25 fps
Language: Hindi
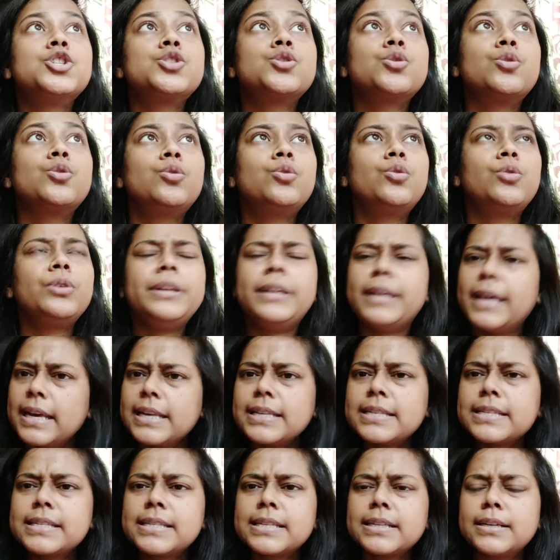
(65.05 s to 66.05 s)
सो so,
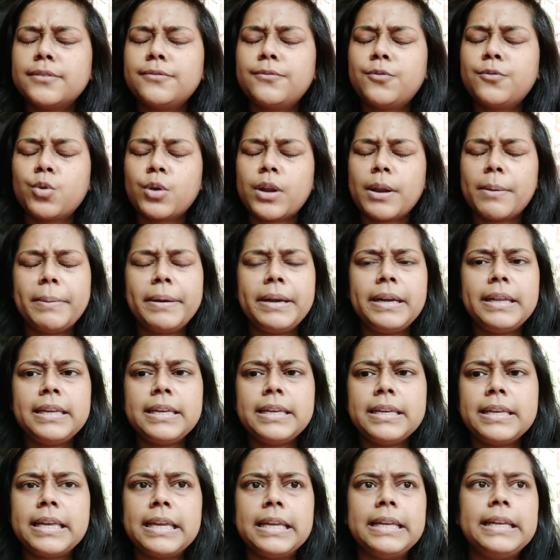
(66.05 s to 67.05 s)
यस yes, वो
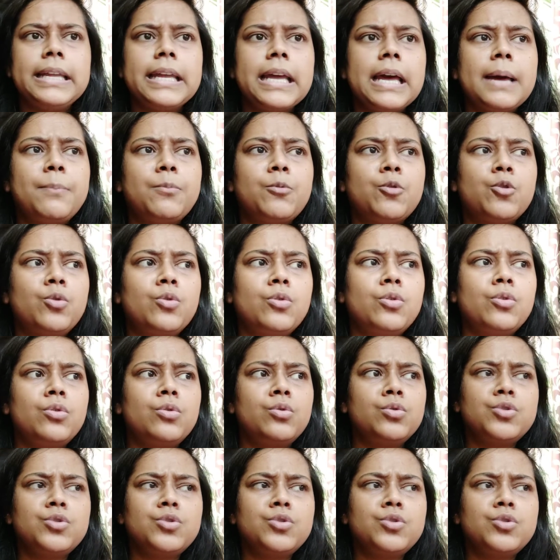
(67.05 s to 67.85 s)
रेमेडी के लिए आपको